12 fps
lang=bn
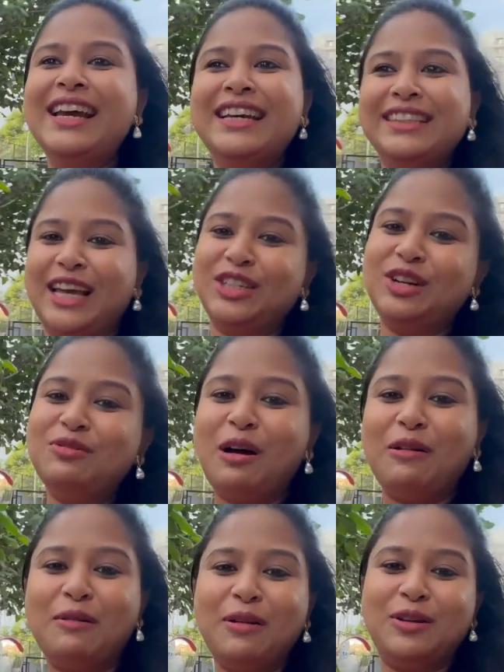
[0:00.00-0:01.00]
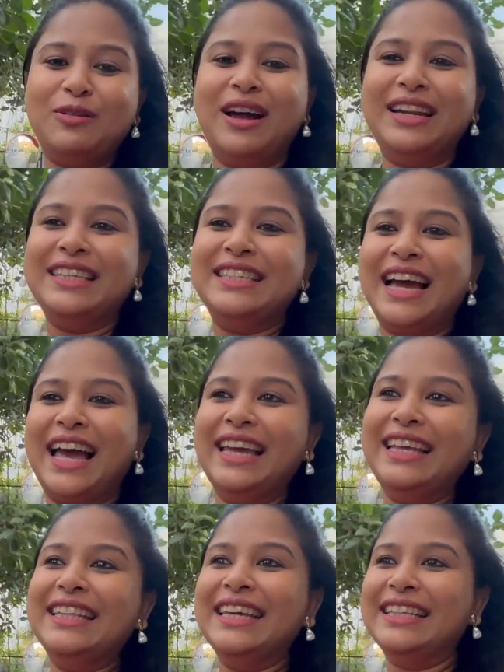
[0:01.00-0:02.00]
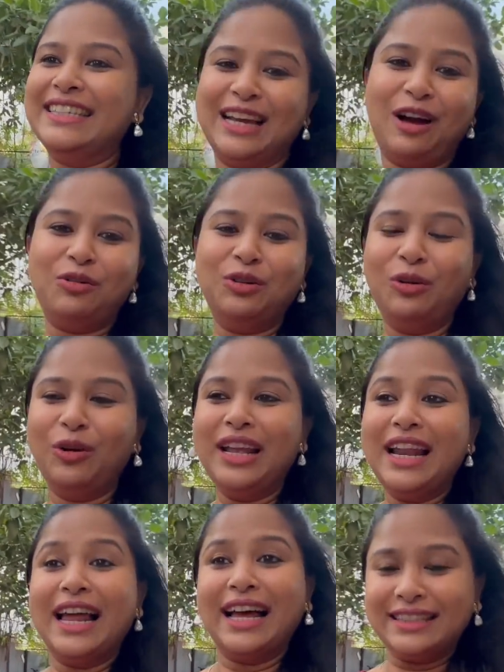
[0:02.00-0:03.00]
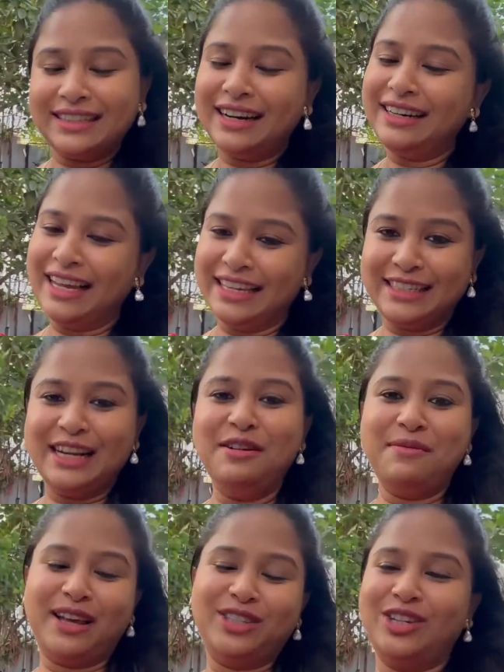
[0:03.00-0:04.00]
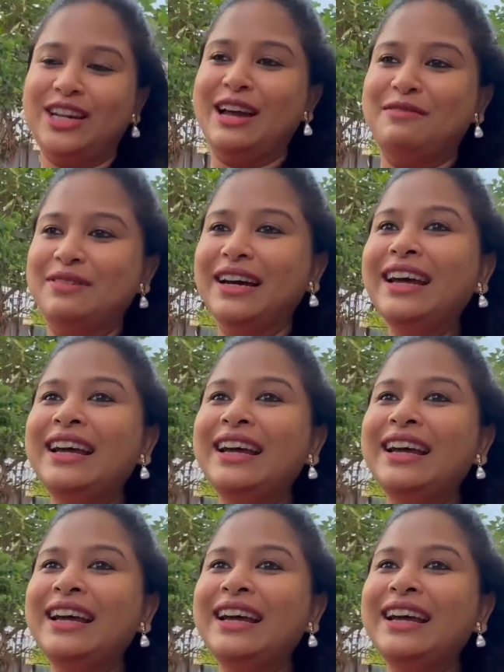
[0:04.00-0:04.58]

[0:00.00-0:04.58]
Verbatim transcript: তার জন্য ভাবলাম একটুখানি যাই দিয়ে চেক আউট করি লাস্ট ইয়ার গেছিলাম অ্যাকচুয়ালি আমরা